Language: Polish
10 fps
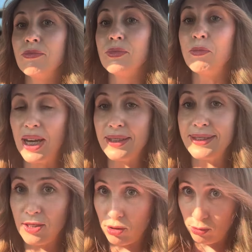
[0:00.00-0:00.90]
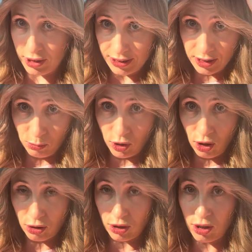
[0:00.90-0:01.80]
y, bardzo. Tutaj jest mój
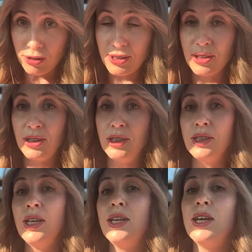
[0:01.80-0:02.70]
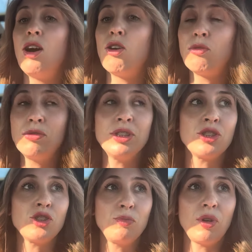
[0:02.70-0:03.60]
odrost i ogólnie
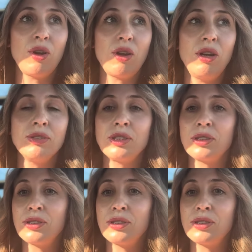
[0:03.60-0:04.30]
rzecz biorąc,